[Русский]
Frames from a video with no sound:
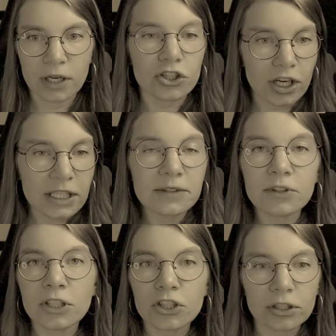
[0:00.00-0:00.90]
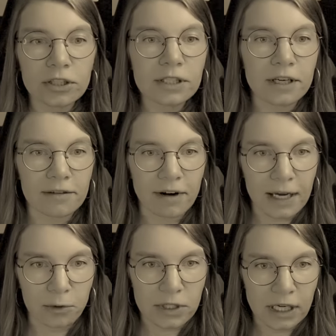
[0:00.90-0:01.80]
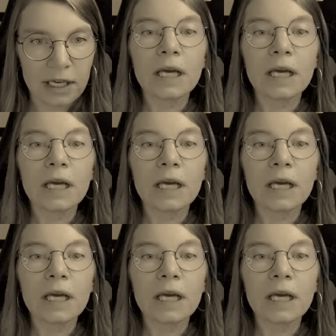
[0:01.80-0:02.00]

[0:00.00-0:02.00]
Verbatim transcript: Женственные черты скрываются.